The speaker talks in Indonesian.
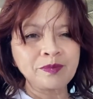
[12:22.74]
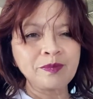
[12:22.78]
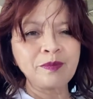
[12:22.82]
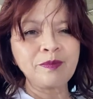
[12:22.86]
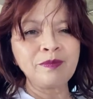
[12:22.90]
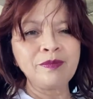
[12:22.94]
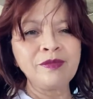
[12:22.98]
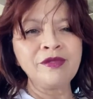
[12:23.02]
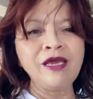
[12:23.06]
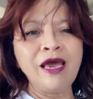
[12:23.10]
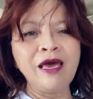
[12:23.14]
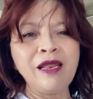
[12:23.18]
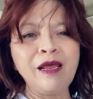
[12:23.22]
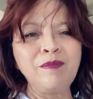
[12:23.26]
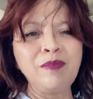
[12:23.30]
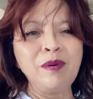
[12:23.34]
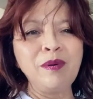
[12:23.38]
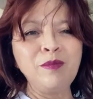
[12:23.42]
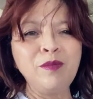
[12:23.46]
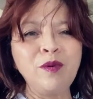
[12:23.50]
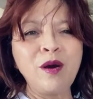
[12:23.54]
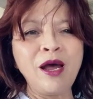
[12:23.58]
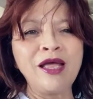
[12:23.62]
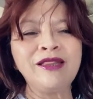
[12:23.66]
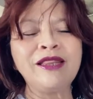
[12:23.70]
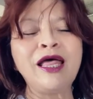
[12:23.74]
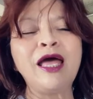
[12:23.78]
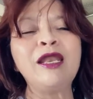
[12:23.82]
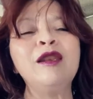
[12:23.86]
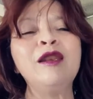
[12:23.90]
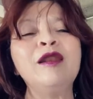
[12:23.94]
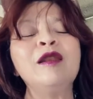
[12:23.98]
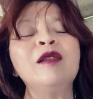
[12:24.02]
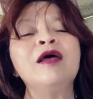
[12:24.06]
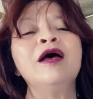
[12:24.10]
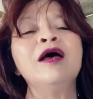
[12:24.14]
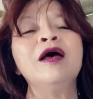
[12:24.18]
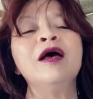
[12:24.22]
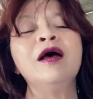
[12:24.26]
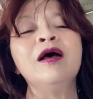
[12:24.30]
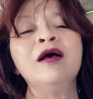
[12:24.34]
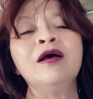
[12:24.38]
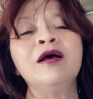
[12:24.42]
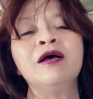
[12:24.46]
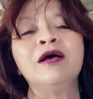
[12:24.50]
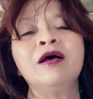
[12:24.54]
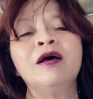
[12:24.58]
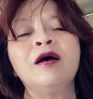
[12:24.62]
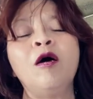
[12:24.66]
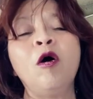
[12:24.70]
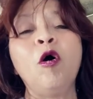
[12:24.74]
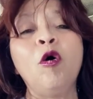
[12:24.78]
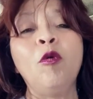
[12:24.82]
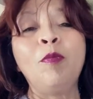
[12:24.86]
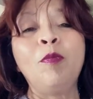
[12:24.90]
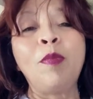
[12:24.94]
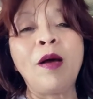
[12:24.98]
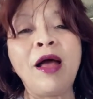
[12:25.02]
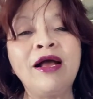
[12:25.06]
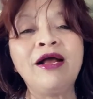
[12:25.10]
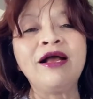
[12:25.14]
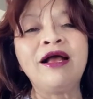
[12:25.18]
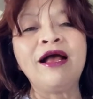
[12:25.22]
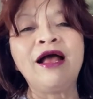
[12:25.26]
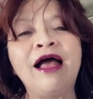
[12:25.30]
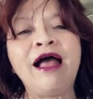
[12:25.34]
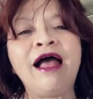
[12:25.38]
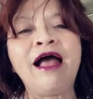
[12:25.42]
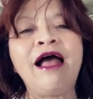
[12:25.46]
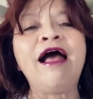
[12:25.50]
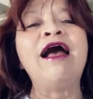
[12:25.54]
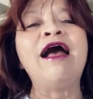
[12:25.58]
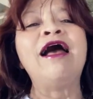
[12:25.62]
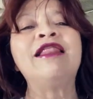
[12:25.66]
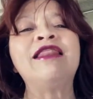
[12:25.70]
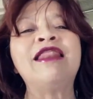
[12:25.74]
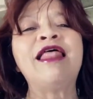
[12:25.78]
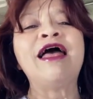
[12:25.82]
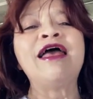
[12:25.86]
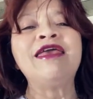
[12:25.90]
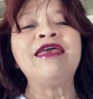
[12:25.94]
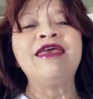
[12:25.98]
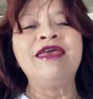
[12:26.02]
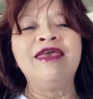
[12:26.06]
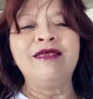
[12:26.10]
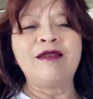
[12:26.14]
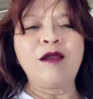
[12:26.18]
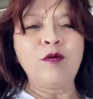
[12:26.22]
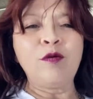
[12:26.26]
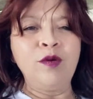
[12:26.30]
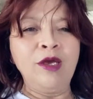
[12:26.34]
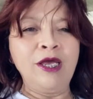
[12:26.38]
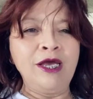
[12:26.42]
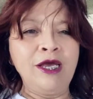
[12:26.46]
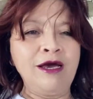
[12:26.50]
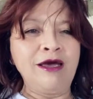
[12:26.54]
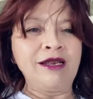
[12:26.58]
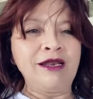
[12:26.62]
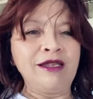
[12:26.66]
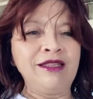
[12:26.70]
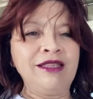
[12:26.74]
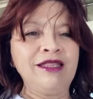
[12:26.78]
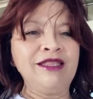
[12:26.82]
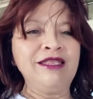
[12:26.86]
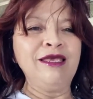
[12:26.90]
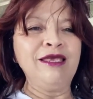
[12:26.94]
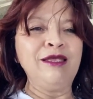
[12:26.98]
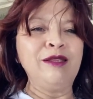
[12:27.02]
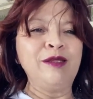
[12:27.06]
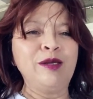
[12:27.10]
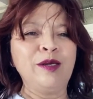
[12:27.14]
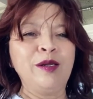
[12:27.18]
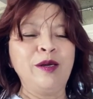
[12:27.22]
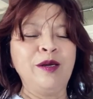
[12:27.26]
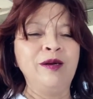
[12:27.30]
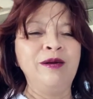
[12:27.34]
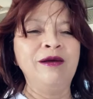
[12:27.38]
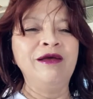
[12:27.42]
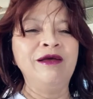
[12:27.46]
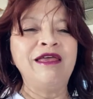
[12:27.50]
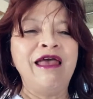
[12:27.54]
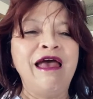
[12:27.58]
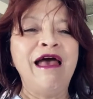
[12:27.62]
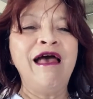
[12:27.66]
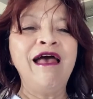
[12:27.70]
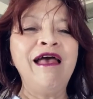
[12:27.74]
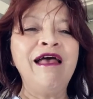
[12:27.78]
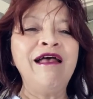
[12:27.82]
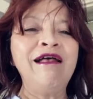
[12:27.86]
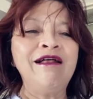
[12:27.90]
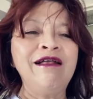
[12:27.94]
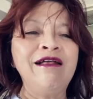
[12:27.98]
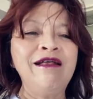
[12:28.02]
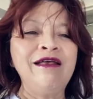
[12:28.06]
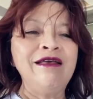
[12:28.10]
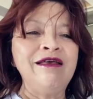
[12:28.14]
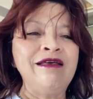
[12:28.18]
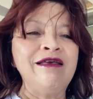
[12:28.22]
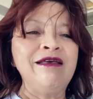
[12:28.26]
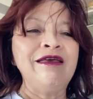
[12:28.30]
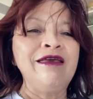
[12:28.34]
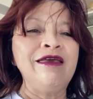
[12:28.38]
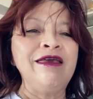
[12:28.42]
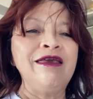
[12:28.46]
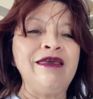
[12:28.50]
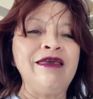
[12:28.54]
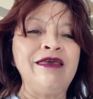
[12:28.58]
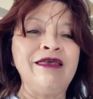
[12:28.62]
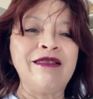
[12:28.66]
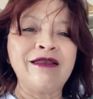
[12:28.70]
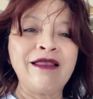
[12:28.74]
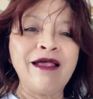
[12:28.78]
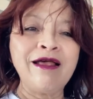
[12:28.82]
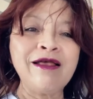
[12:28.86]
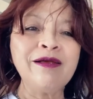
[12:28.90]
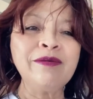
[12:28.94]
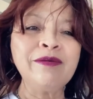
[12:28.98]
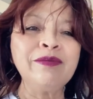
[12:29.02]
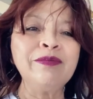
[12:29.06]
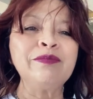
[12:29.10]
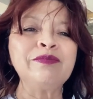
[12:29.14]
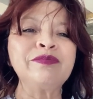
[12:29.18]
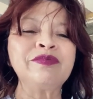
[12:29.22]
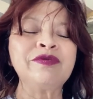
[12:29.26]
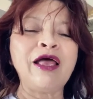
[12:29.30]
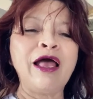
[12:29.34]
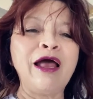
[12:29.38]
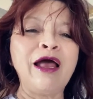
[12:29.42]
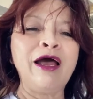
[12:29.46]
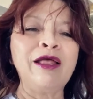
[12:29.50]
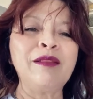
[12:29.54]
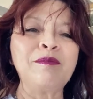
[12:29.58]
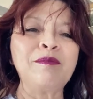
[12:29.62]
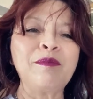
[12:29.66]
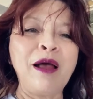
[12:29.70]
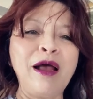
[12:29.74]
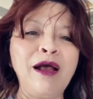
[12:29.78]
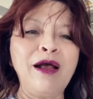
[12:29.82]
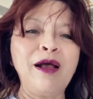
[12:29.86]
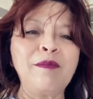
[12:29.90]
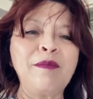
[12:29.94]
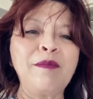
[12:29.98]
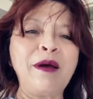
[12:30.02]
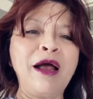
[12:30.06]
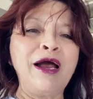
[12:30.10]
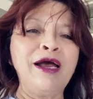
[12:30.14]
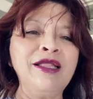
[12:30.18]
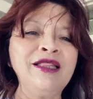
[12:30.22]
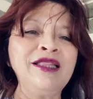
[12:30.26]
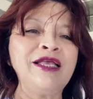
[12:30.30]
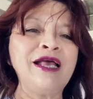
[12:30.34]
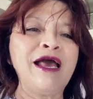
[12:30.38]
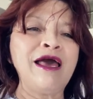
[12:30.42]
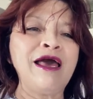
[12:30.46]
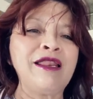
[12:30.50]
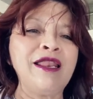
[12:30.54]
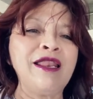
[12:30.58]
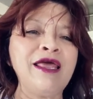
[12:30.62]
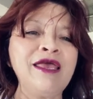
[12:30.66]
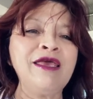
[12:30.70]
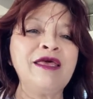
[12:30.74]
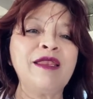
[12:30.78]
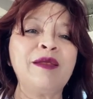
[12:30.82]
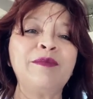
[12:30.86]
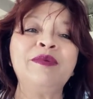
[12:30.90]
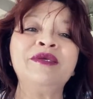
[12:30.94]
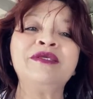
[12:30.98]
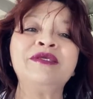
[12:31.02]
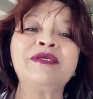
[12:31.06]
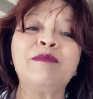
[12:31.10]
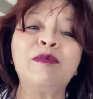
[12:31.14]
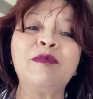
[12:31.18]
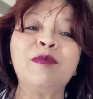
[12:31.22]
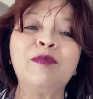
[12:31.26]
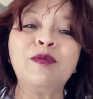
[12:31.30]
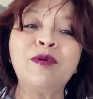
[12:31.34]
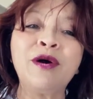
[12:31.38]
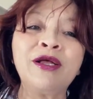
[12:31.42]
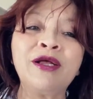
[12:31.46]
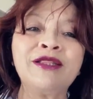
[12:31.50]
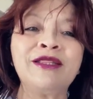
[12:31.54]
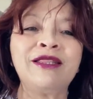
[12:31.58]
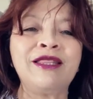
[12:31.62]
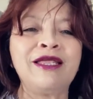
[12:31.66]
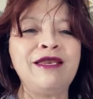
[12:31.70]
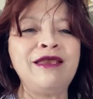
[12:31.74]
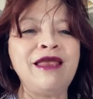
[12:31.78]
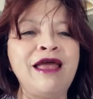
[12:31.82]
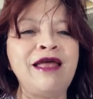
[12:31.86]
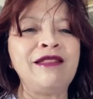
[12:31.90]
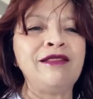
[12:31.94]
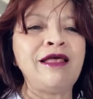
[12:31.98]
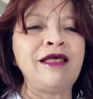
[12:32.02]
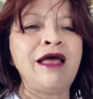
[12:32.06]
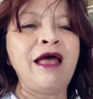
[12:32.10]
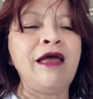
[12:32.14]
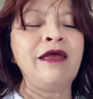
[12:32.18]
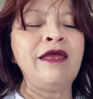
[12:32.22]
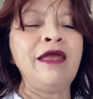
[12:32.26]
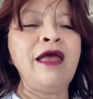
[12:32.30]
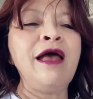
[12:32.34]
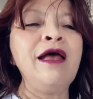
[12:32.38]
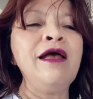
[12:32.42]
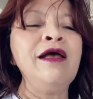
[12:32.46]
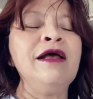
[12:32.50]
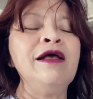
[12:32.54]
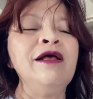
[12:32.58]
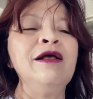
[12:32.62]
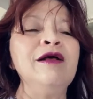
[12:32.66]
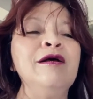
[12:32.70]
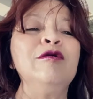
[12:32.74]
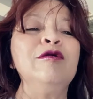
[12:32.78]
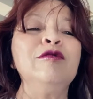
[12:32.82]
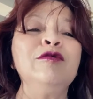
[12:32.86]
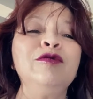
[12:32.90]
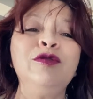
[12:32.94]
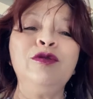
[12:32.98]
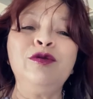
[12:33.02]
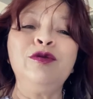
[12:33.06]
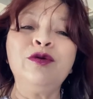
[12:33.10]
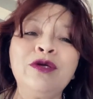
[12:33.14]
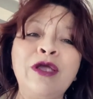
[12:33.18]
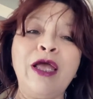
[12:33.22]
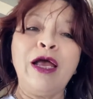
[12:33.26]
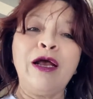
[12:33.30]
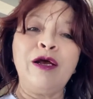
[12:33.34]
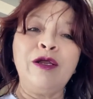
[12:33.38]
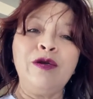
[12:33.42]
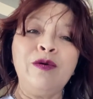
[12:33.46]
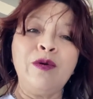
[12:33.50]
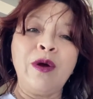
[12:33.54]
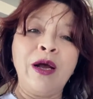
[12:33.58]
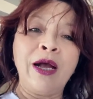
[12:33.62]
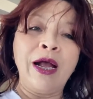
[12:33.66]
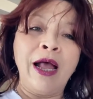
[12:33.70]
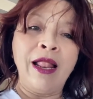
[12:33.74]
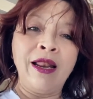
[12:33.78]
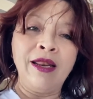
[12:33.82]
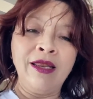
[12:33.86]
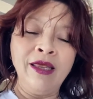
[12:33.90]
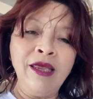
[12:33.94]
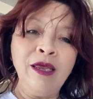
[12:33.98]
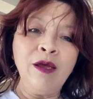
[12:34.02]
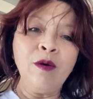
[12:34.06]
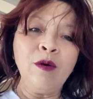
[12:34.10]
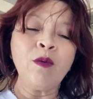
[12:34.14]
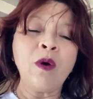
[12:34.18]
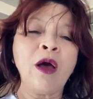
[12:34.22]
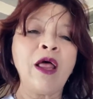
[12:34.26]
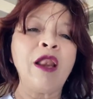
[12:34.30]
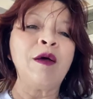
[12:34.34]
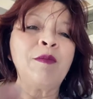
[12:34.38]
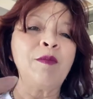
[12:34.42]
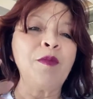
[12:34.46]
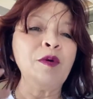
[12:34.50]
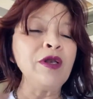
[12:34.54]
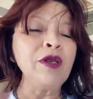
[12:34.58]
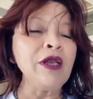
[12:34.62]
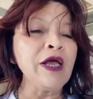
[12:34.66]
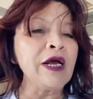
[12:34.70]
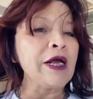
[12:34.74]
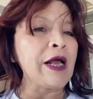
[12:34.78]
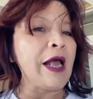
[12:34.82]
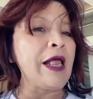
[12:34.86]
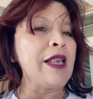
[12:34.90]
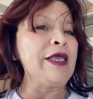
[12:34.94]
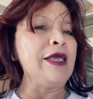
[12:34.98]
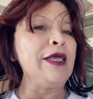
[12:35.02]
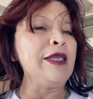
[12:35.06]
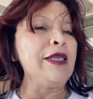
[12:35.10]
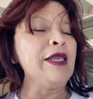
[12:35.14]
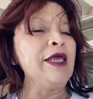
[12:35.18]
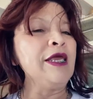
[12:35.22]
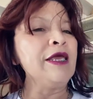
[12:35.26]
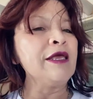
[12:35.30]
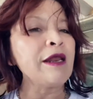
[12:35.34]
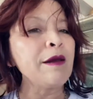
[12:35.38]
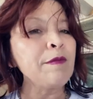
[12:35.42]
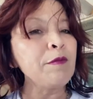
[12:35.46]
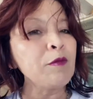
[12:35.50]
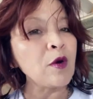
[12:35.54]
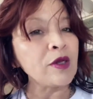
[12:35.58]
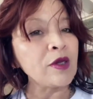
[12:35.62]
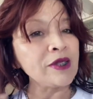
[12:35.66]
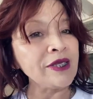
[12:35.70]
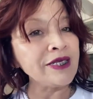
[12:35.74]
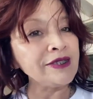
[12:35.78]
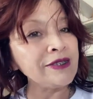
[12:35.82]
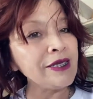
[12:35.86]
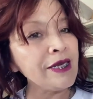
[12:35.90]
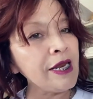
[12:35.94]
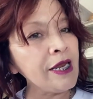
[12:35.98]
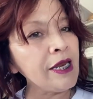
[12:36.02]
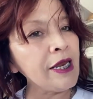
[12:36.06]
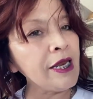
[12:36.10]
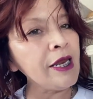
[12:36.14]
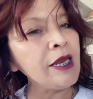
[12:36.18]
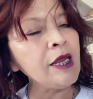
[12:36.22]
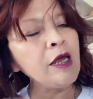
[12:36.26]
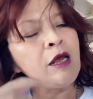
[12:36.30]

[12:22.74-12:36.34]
cara pembuatan opak ala Ira Wicker gitu loh ya Ira sangat bangga banget karena Ira bisa membuat ternyata ya untuk yang kedua kali walaupun kali ini Ira buatnya sendiri